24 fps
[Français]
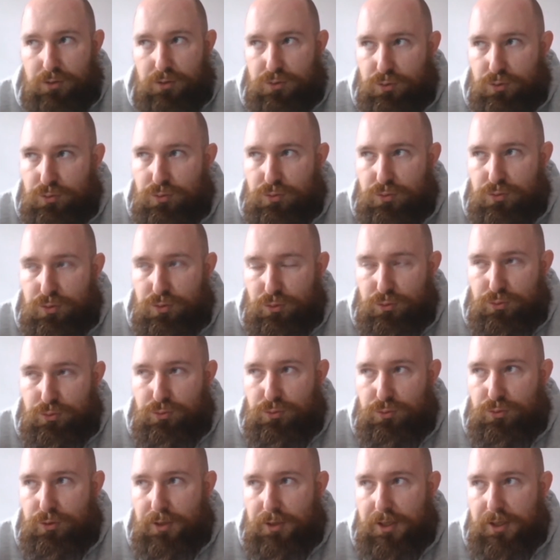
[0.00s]
surtout
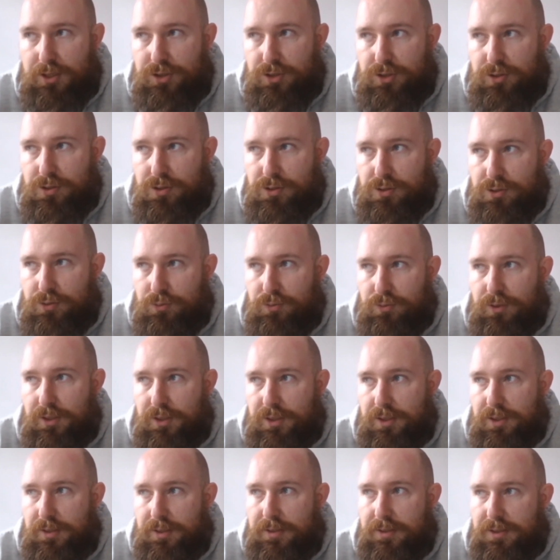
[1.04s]
du collège, sont
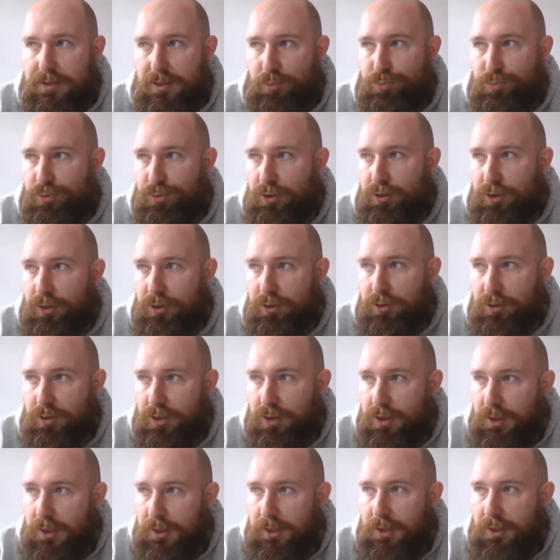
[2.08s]
des époques
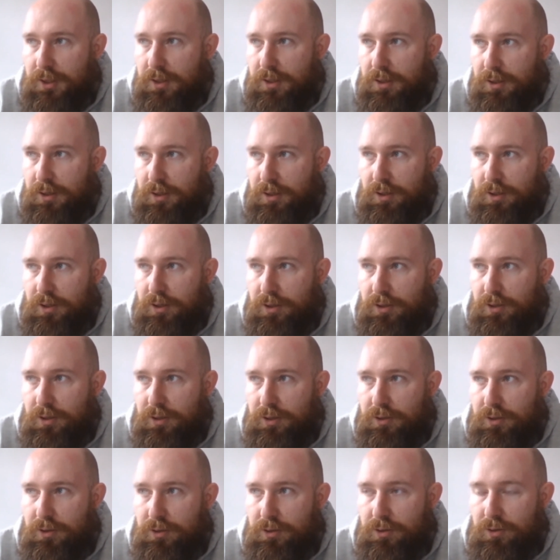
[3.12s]

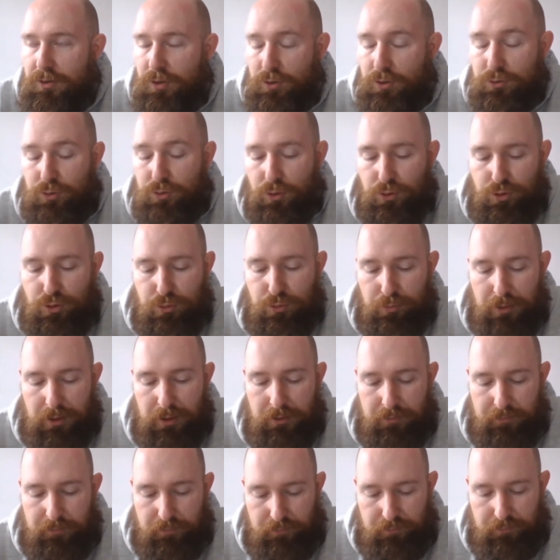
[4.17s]
euh, en tant
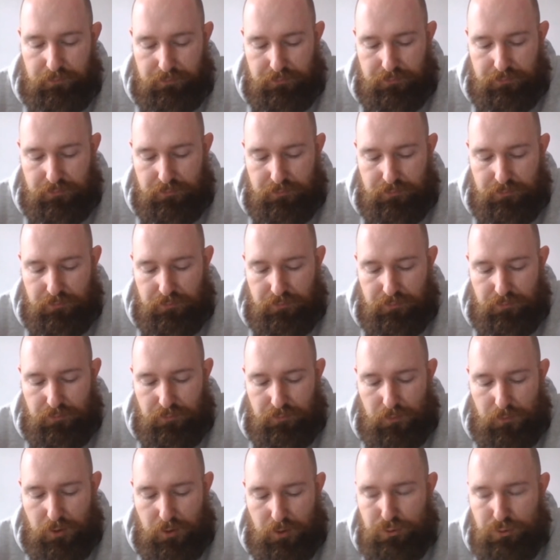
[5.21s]
qu'humain
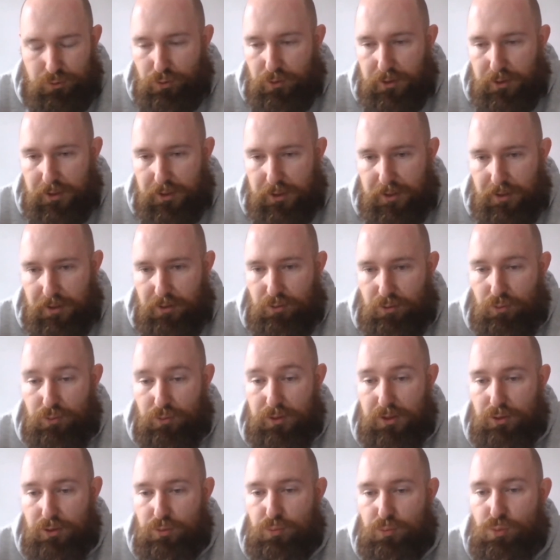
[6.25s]
durant lesquelles on
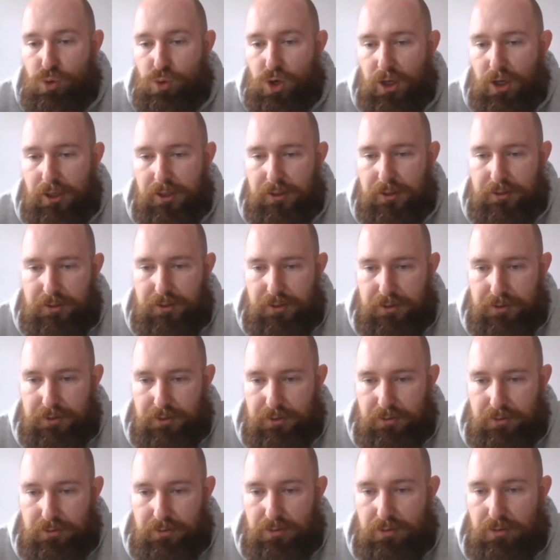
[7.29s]
est le moins aidé.
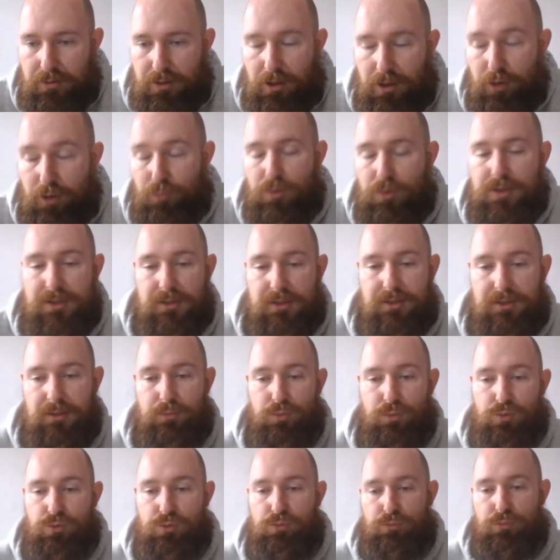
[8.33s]
Alors moi, c'était
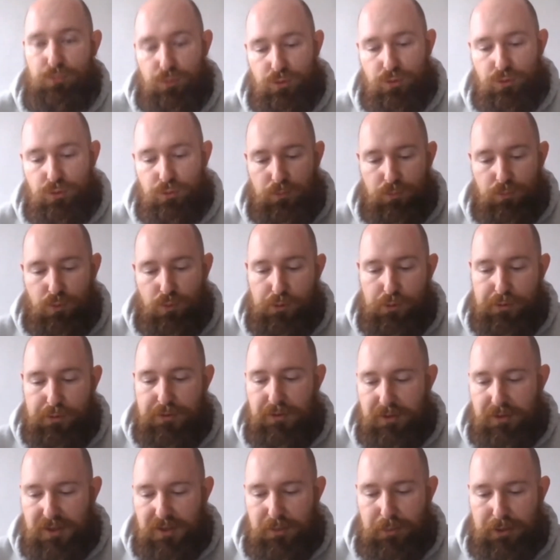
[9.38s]
mon,
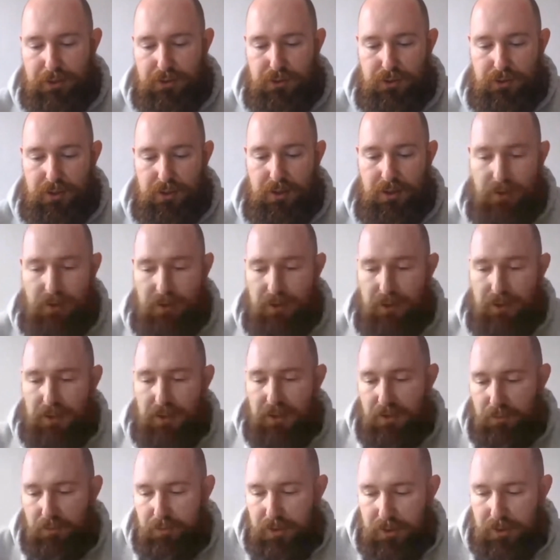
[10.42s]
ressenti personnel,
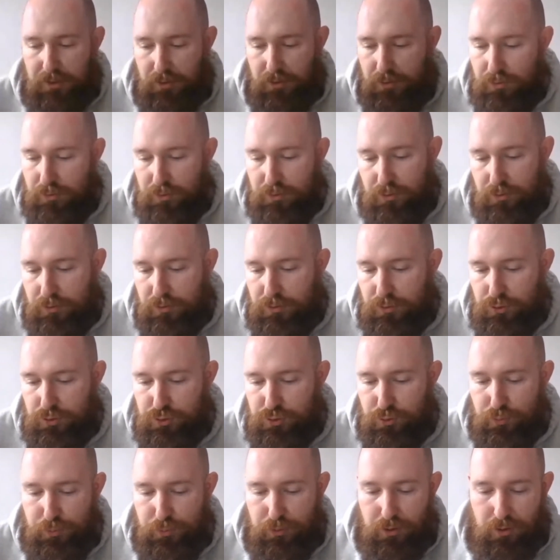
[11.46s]
mais euh, quand je
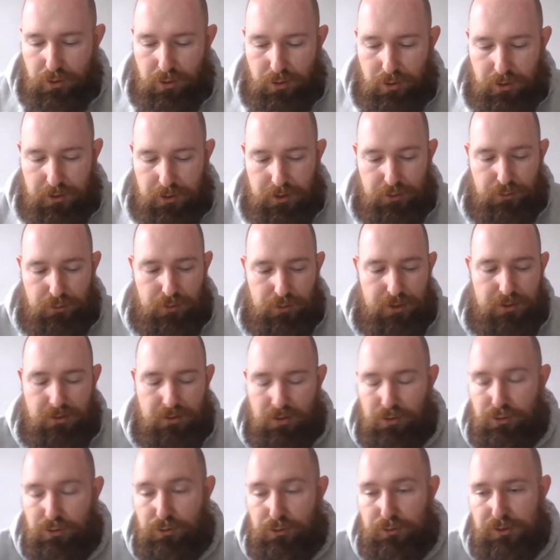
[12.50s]
prends un adolescent
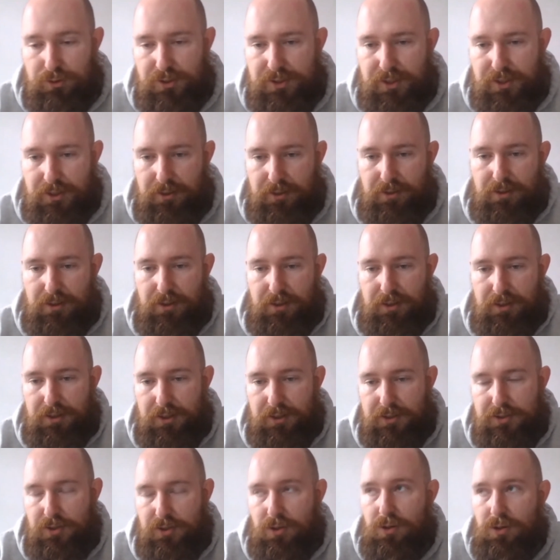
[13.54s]
entre 10 et
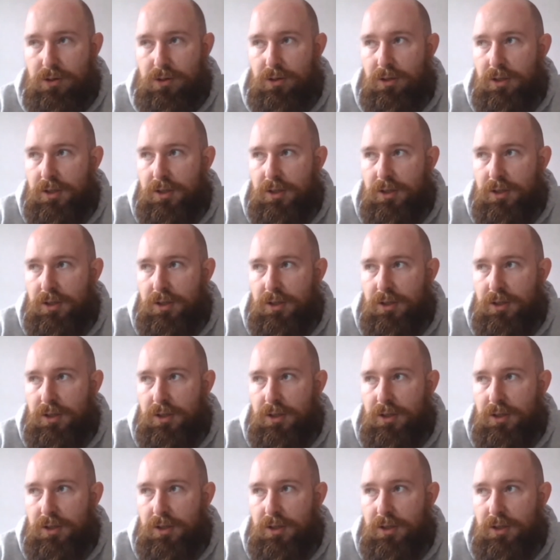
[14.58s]
15 ans,